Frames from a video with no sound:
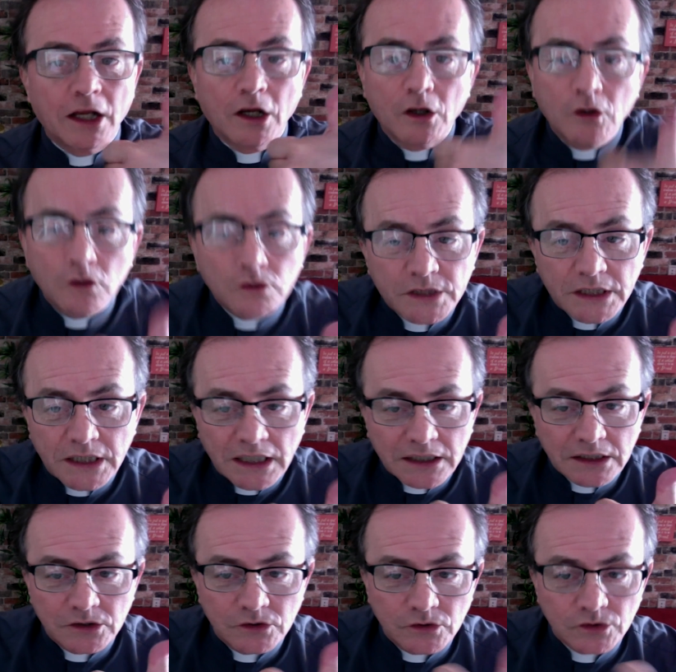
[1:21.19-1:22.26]
los
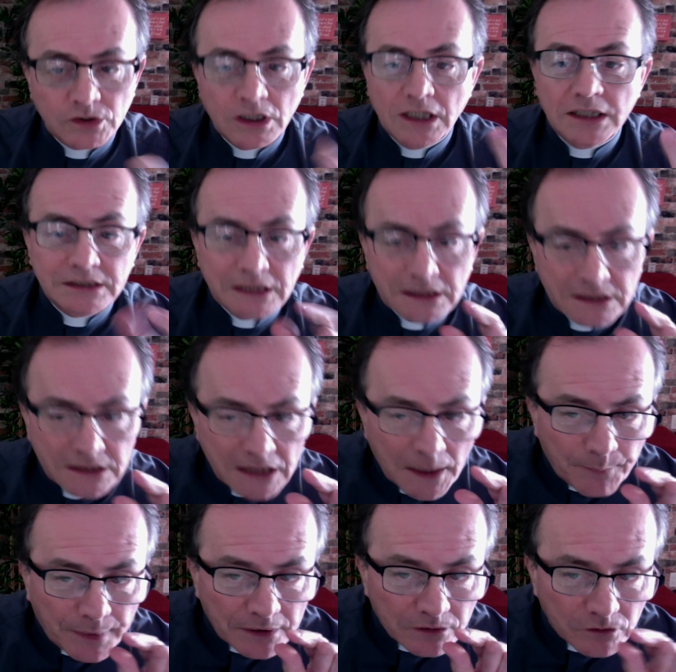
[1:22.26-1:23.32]
cigarrillos te
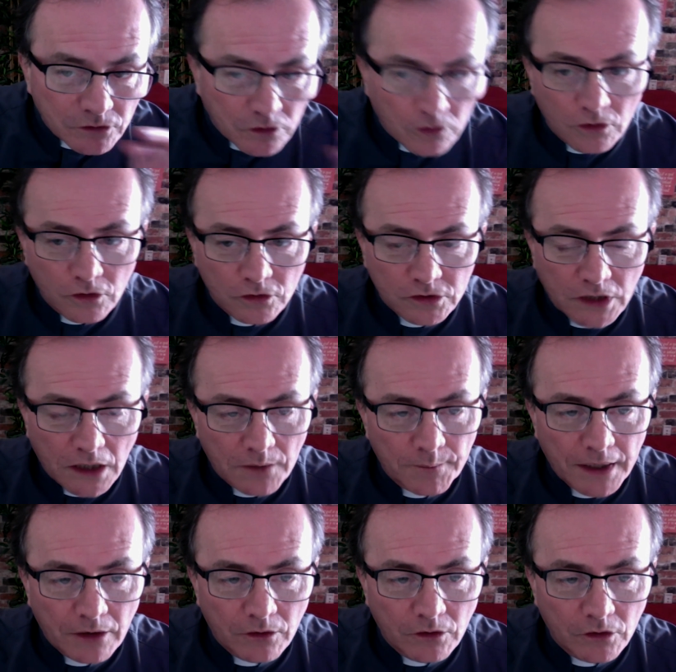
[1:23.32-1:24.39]
tapan todos los
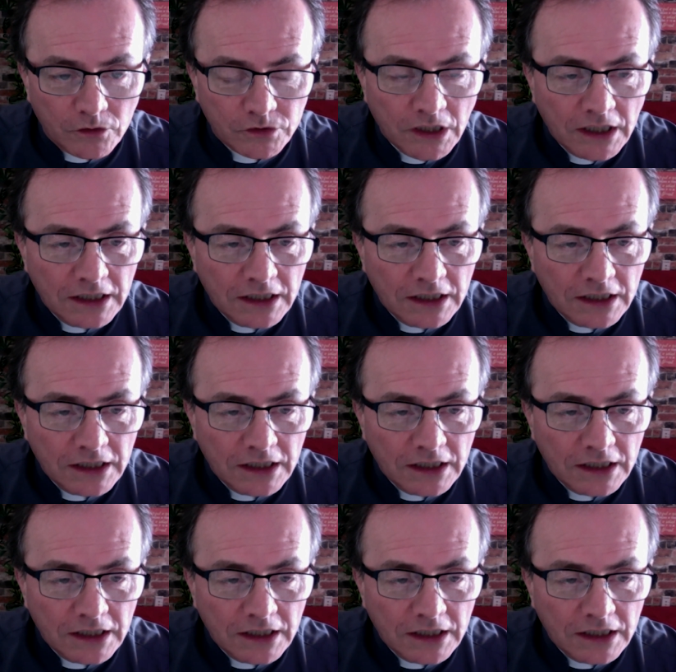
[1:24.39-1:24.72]
alvéolos,